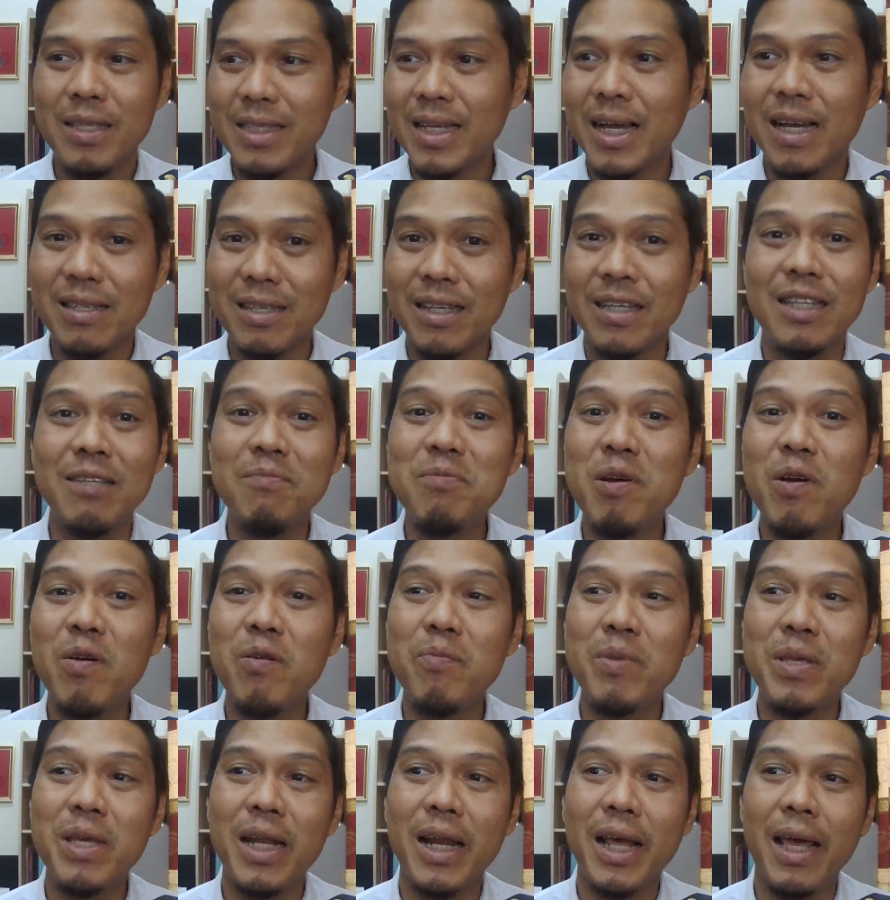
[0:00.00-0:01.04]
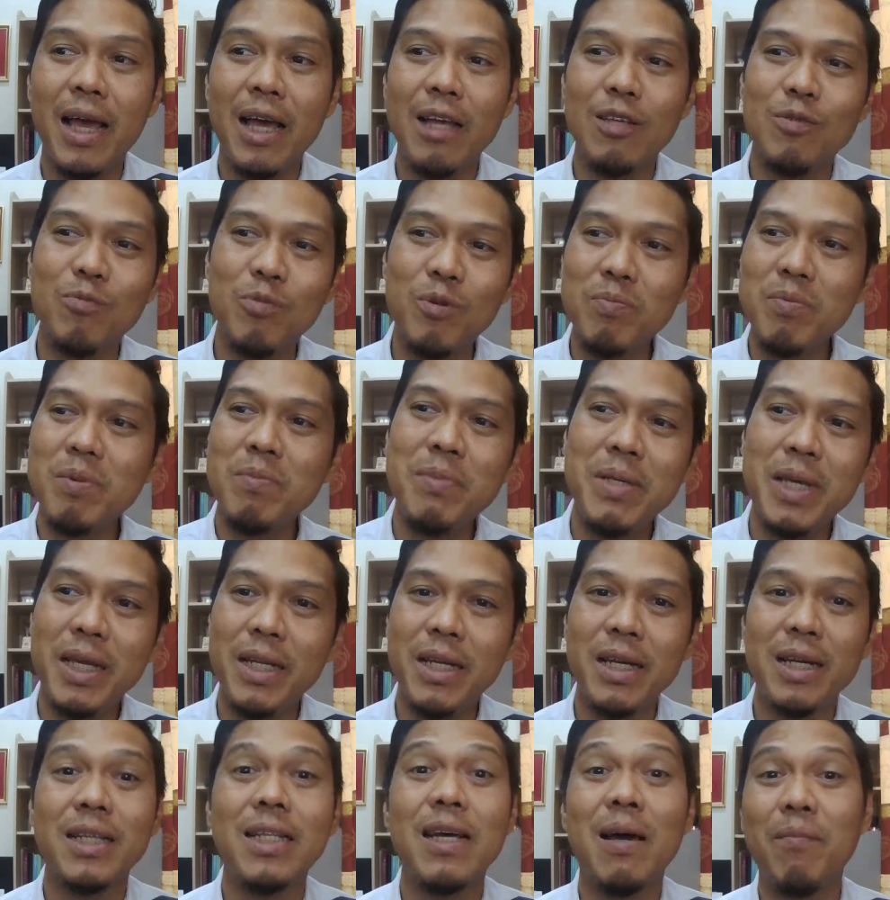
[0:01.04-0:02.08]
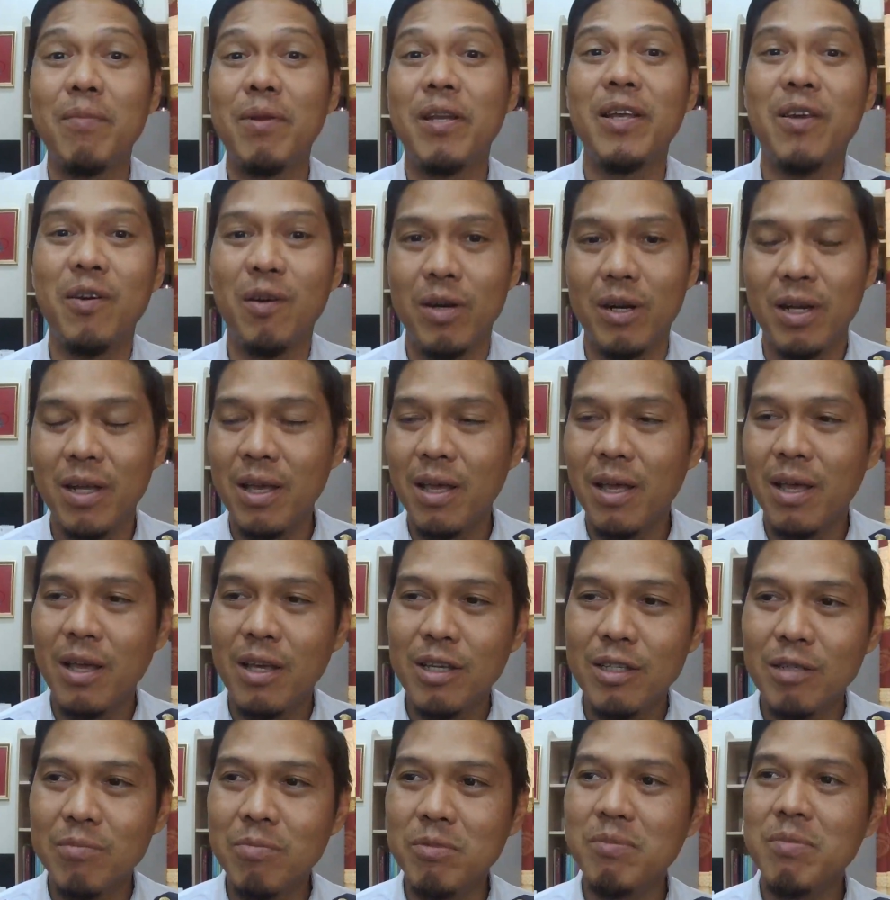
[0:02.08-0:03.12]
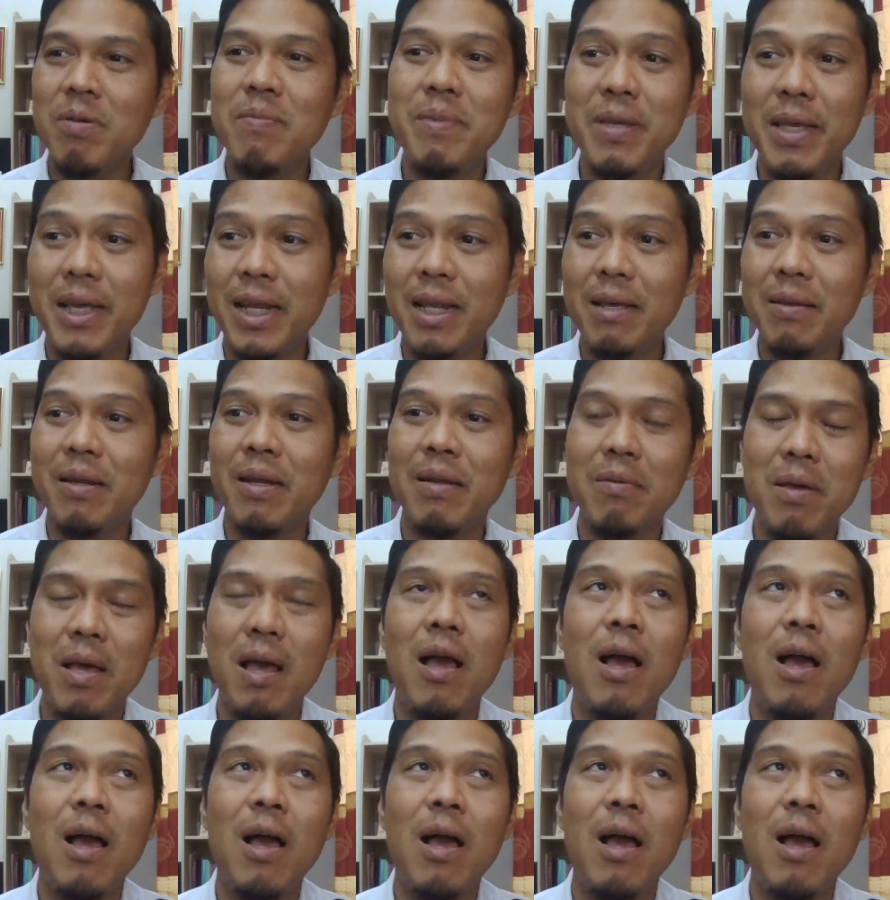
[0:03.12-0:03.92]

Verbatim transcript: จากสิ่งที่ไม่ค่อยมีอะไรอ่ะสมมติไม่มีอันนี้ก็ทำอันนี้ก่อน สมมุติไม่มีอะไรนะ